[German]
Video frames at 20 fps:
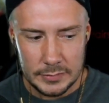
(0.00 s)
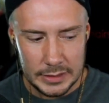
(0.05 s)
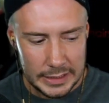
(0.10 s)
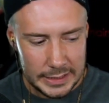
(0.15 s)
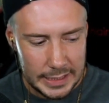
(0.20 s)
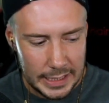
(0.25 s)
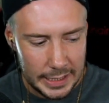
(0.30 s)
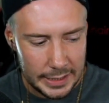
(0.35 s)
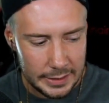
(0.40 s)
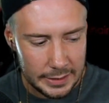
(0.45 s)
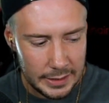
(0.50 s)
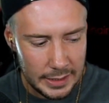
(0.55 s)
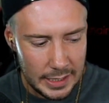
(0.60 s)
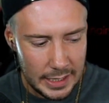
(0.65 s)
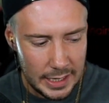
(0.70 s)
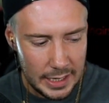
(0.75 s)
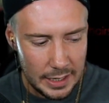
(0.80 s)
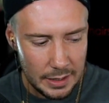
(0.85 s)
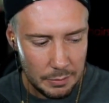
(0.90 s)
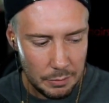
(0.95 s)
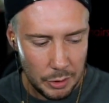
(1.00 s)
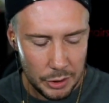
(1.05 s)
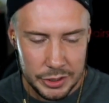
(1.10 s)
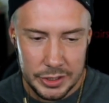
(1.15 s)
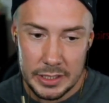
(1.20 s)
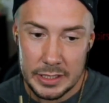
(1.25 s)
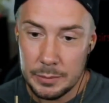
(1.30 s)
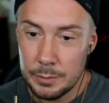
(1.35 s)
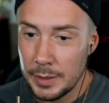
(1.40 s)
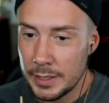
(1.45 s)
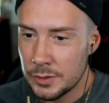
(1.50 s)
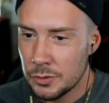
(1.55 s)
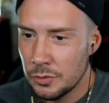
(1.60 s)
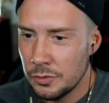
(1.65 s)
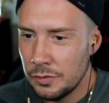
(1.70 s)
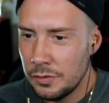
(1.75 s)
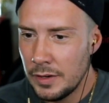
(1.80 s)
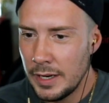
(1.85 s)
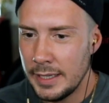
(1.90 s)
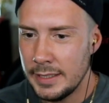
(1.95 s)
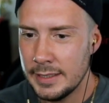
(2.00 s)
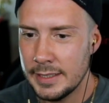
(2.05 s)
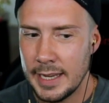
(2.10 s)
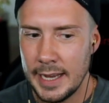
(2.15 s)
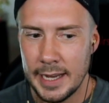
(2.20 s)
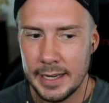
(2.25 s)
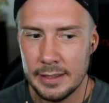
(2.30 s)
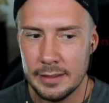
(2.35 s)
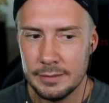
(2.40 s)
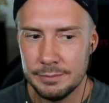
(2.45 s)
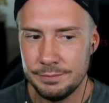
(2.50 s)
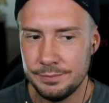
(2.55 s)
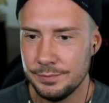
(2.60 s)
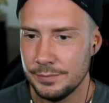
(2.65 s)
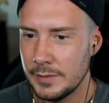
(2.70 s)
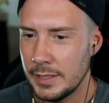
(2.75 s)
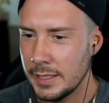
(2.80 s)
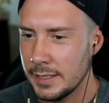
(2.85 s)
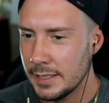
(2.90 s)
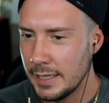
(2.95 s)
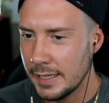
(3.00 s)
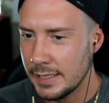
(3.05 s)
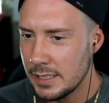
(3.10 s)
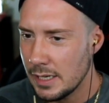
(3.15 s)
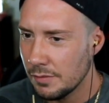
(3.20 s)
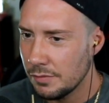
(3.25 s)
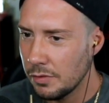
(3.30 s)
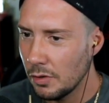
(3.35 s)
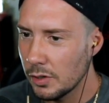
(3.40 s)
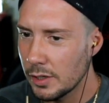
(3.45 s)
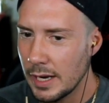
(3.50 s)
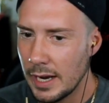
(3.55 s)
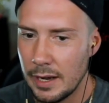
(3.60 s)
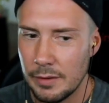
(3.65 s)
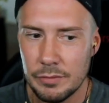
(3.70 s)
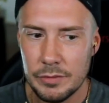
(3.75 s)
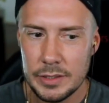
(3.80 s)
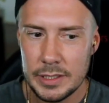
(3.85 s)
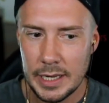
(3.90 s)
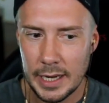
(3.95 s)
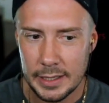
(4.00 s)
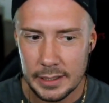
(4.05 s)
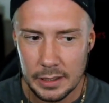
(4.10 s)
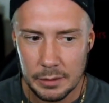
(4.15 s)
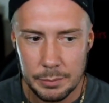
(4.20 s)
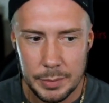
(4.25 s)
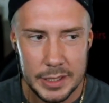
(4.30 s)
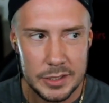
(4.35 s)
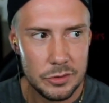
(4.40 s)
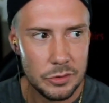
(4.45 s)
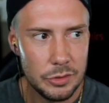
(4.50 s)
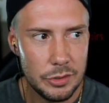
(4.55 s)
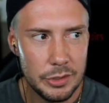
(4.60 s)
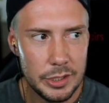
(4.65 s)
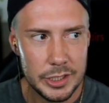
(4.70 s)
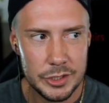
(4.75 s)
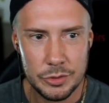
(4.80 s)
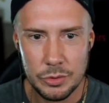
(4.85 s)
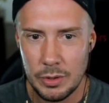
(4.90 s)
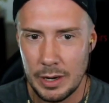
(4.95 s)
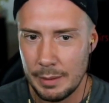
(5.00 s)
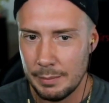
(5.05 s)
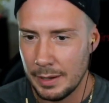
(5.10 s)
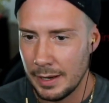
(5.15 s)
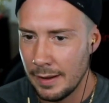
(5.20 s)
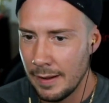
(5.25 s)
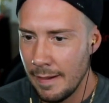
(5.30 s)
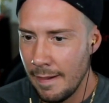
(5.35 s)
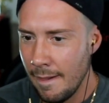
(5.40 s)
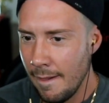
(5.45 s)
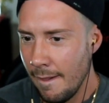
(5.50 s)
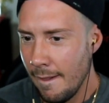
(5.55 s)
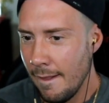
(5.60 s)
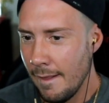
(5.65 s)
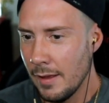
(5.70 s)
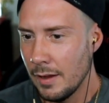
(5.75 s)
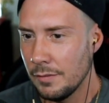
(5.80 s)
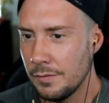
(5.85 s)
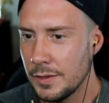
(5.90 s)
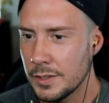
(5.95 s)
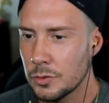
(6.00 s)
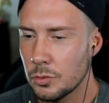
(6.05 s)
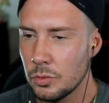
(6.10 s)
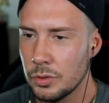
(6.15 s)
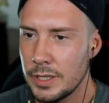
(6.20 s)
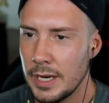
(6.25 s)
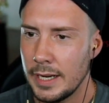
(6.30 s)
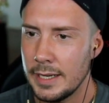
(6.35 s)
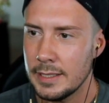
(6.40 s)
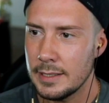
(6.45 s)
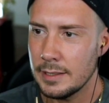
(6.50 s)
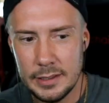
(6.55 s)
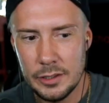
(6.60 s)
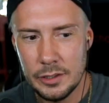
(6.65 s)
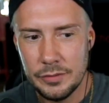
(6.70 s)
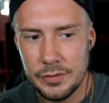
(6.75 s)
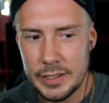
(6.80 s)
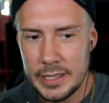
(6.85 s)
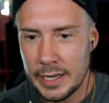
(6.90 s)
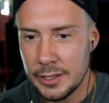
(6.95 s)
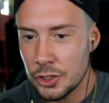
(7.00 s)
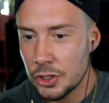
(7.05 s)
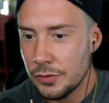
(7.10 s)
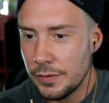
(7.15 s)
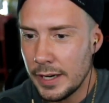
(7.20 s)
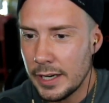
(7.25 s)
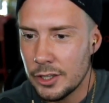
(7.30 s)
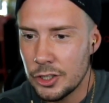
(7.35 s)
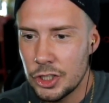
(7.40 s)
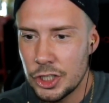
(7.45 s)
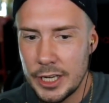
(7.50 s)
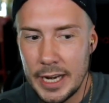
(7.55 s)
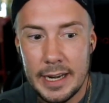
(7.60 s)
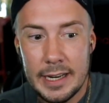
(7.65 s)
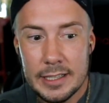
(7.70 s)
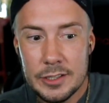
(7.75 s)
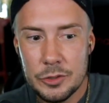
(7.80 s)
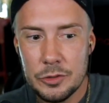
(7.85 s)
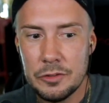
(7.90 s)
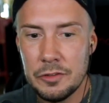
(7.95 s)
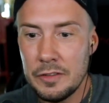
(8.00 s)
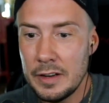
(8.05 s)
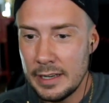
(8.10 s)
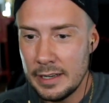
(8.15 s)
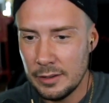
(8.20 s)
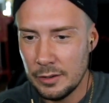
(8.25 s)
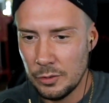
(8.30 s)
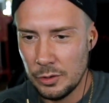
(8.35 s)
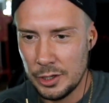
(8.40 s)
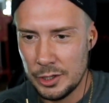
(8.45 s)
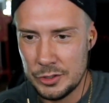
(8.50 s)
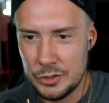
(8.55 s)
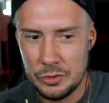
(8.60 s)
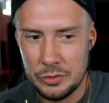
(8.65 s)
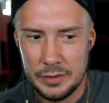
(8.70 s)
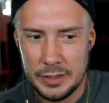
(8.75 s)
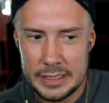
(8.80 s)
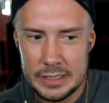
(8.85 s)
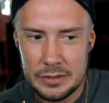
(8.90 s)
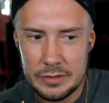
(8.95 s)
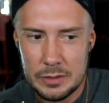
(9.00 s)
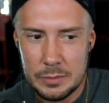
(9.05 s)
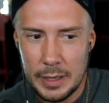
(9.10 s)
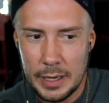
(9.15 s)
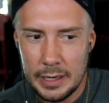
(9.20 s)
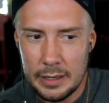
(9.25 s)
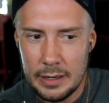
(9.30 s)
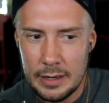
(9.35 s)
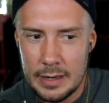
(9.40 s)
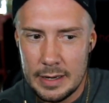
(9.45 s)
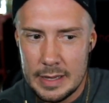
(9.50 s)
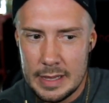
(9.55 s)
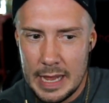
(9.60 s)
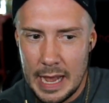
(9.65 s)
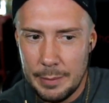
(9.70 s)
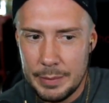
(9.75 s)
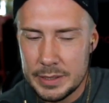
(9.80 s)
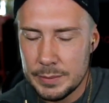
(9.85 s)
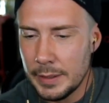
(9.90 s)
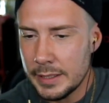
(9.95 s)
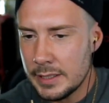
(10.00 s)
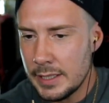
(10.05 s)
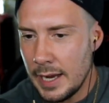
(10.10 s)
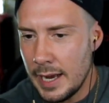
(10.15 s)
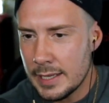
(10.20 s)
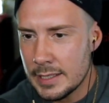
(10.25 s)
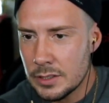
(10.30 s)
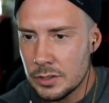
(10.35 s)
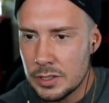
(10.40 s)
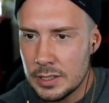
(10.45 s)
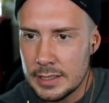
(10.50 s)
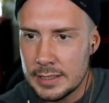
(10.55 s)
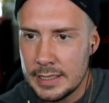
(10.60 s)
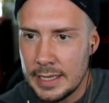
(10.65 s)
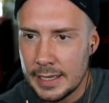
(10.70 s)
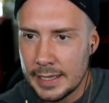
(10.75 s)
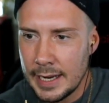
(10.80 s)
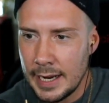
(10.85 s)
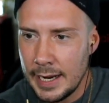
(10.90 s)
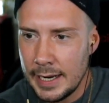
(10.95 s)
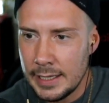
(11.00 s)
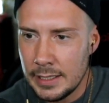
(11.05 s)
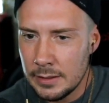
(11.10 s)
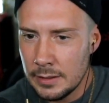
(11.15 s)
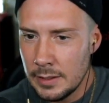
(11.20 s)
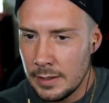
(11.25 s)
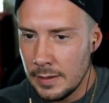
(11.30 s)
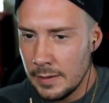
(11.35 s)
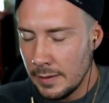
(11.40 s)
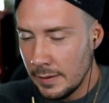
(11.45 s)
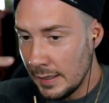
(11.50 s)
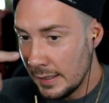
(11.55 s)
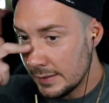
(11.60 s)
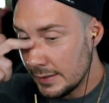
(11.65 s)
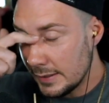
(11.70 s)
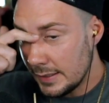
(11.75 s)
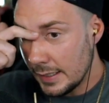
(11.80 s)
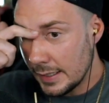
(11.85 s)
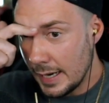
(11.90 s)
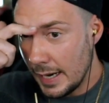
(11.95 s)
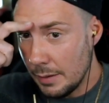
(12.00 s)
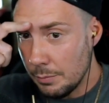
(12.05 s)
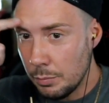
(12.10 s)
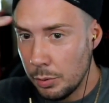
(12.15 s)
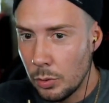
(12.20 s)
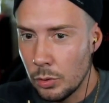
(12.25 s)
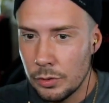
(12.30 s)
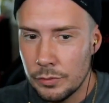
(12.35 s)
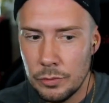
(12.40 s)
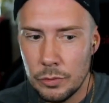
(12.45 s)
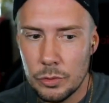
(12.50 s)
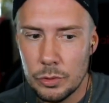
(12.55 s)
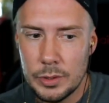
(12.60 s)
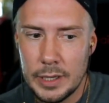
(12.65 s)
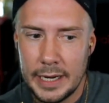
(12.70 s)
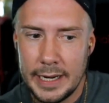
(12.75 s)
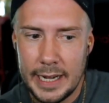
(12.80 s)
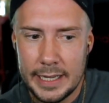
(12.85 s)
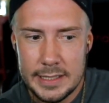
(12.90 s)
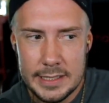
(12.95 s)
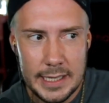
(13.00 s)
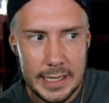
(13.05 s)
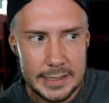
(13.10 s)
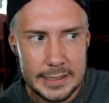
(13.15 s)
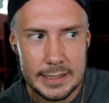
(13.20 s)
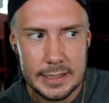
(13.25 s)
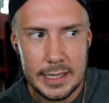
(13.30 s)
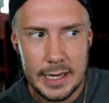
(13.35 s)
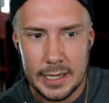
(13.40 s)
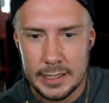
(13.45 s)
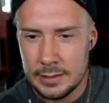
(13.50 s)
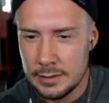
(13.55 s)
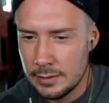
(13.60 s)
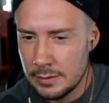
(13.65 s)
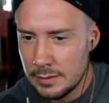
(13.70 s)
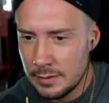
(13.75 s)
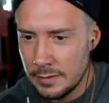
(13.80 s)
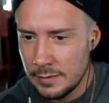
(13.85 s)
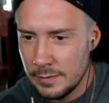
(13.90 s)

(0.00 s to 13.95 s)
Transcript: dann möchte die Person vielleicht gerne den gleichen Erfolg haben wie die andere Person oder so, aber versucht halt irgendwie deine schwache Stelle zu finden oder so, weißt du, wie ich meine? Aber es macht ja, also es ist ja kein, es ist ja kein Punkt, wo du dran ansetzen kannst,